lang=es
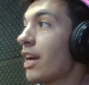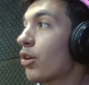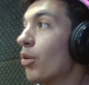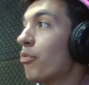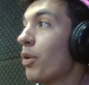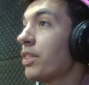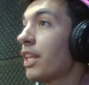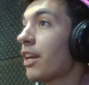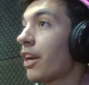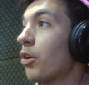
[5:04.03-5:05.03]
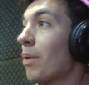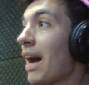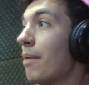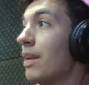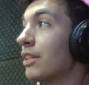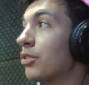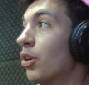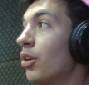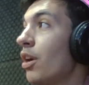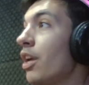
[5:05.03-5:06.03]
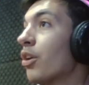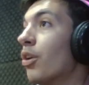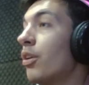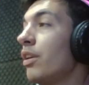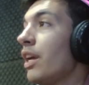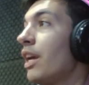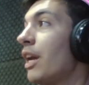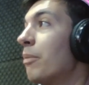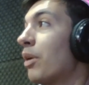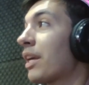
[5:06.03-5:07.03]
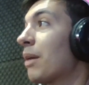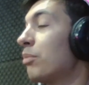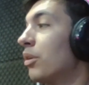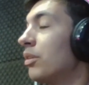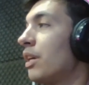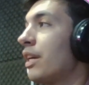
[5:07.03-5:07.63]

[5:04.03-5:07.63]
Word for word: con fuentes renovables, ¿no? Con, eh, por ejemplo,